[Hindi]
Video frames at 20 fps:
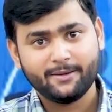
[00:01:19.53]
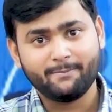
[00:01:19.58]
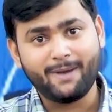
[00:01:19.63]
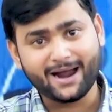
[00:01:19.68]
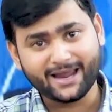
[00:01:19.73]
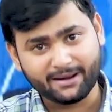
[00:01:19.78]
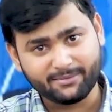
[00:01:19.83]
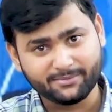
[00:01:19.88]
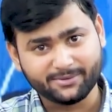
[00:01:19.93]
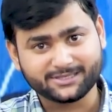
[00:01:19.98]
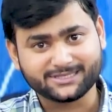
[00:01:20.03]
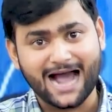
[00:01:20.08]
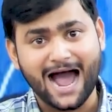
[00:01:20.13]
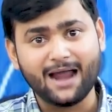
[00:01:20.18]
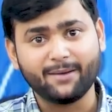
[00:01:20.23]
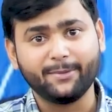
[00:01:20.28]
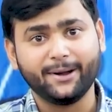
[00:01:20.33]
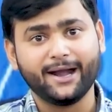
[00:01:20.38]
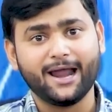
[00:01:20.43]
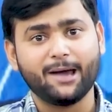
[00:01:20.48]
बाकी
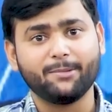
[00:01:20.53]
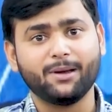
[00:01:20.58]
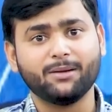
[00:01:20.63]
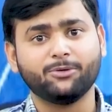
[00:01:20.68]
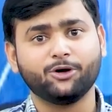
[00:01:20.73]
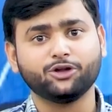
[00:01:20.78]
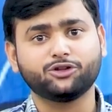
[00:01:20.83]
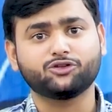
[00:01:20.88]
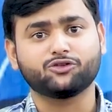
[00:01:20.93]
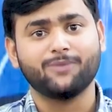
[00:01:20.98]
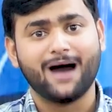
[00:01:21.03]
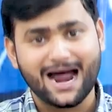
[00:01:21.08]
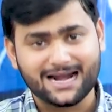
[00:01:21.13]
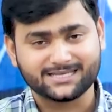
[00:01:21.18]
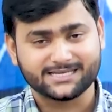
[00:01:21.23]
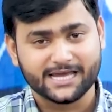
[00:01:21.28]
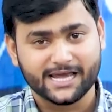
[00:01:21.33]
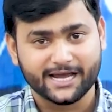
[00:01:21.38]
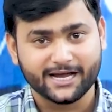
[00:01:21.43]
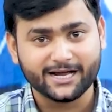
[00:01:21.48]
नमस्कार मेरा नाम है मोहित कुमार
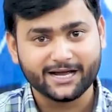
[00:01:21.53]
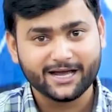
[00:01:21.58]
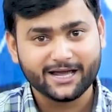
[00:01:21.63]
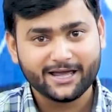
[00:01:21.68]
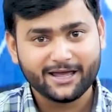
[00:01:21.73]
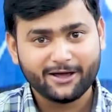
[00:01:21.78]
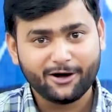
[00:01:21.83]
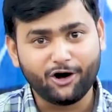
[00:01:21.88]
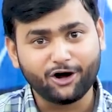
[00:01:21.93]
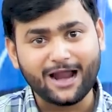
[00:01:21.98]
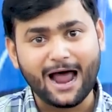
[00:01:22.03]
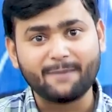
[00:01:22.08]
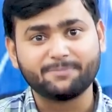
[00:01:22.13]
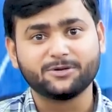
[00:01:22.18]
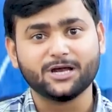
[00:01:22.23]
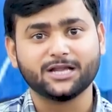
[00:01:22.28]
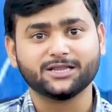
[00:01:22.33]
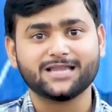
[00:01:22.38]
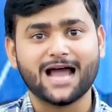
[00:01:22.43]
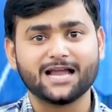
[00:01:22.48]
सिंह और आप
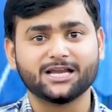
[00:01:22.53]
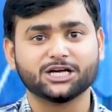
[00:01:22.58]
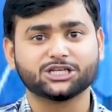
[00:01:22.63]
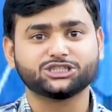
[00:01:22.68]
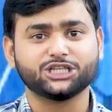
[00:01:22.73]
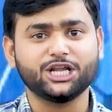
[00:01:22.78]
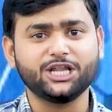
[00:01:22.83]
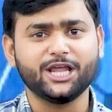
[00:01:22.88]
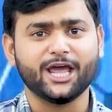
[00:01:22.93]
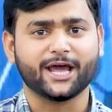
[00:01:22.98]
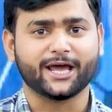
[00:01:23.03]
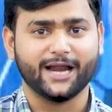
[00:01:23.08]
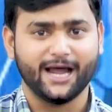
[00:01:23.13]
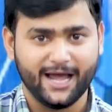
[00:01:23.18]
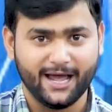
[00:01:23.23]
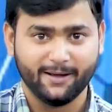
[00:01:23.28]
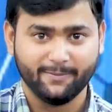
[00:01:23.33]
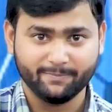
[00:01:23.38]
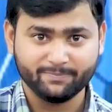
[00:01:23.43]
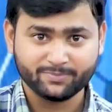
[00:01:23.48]
जनता जंक्शन देख
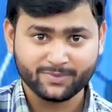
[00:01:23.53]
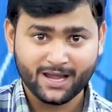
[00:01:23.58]
रहे हैं